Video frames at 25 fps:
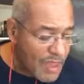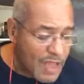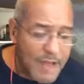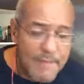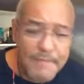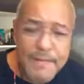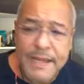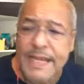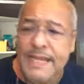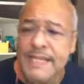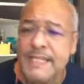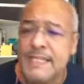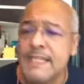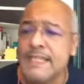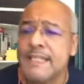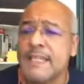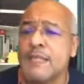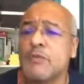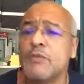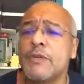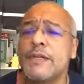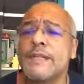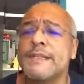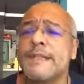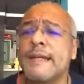Mais ici c'est
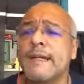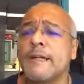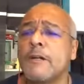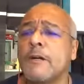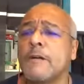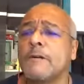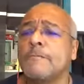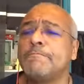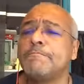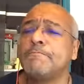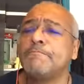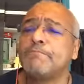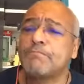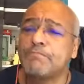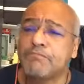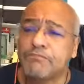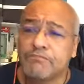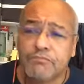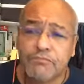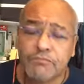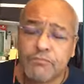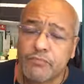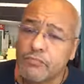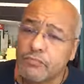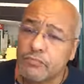tous les 5 ans.
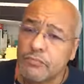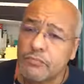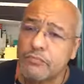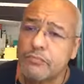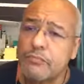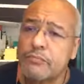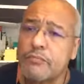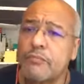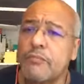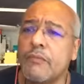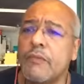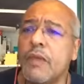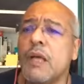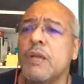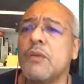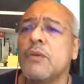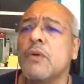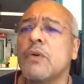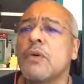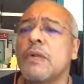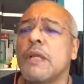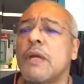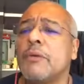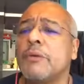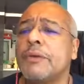
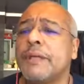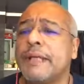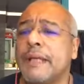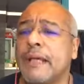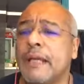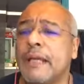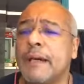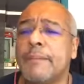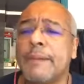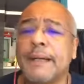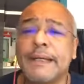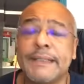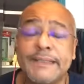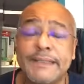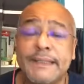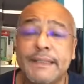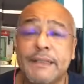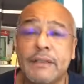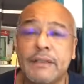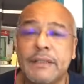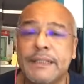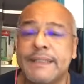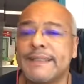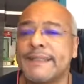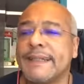Donc là on est dans la partie
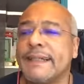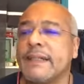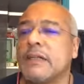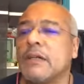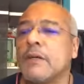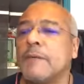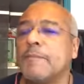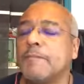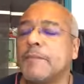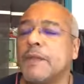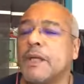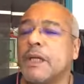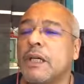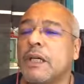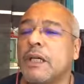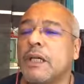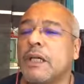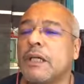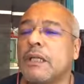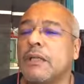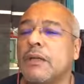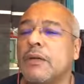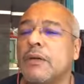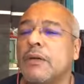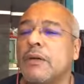euh, des 5 ans.
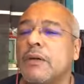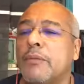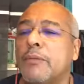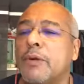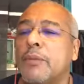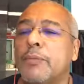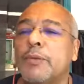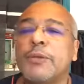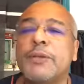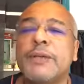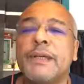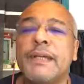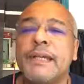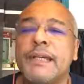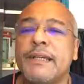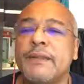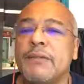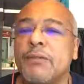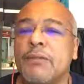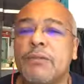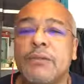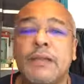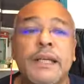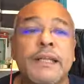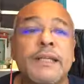Euh, meuble télé.
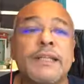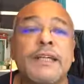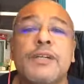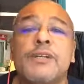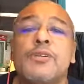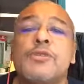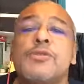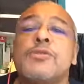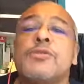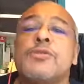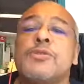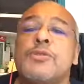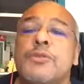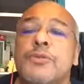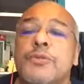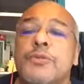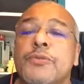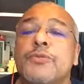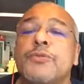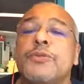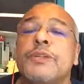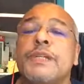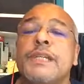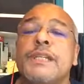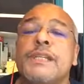Donc là dès que je
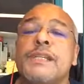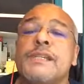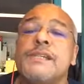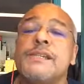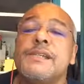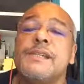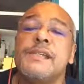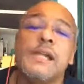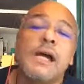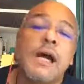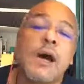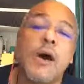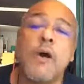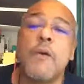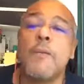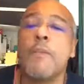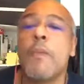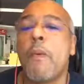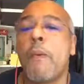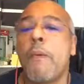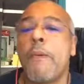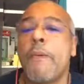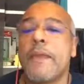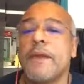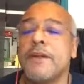vous quitte ici, la robe,
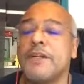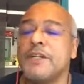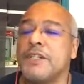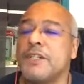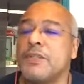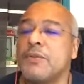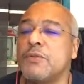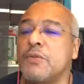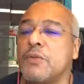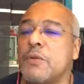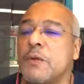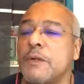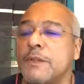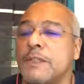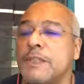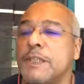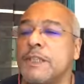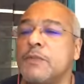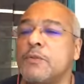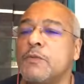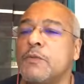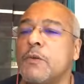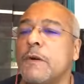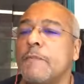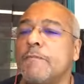j'y tour, j'y
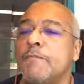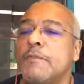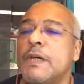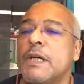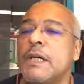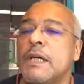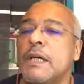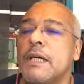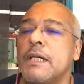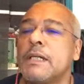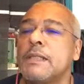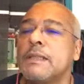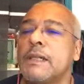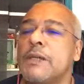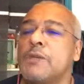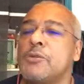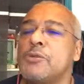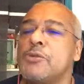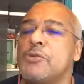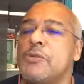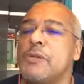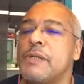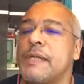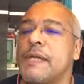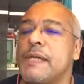cours. Salut
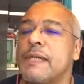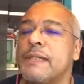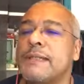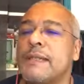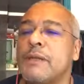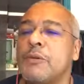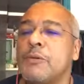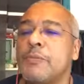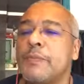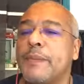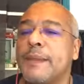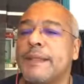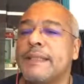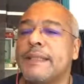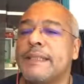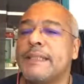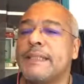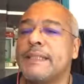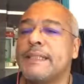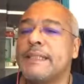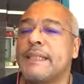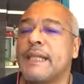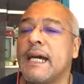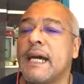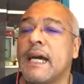Julien, salut
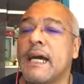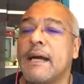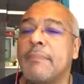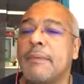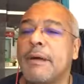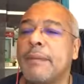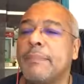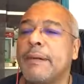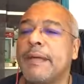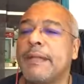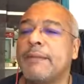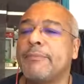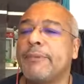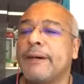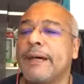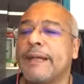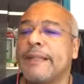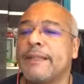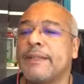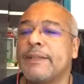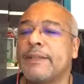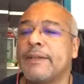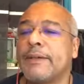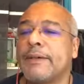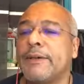Patricia, ma patte
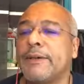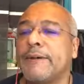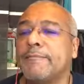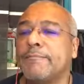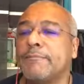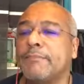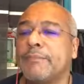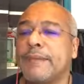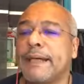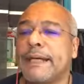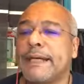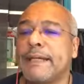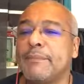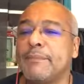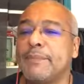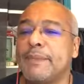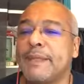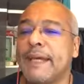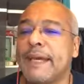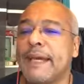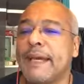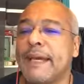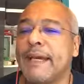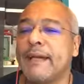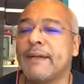patte, euh,
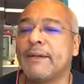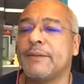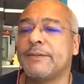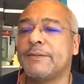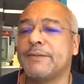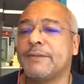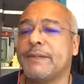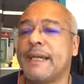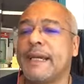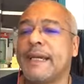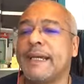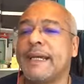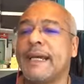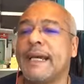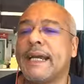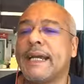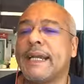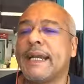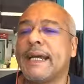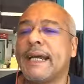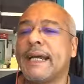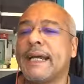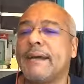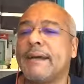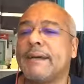Marie-Pierre, ouais,
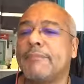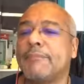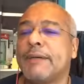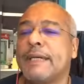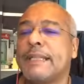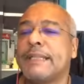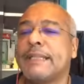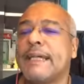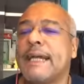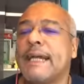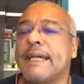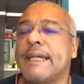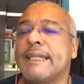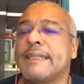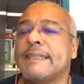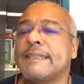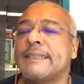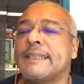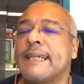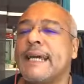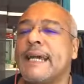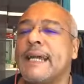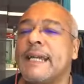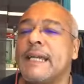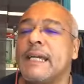la bataille,
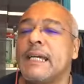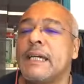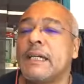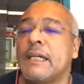Estelle,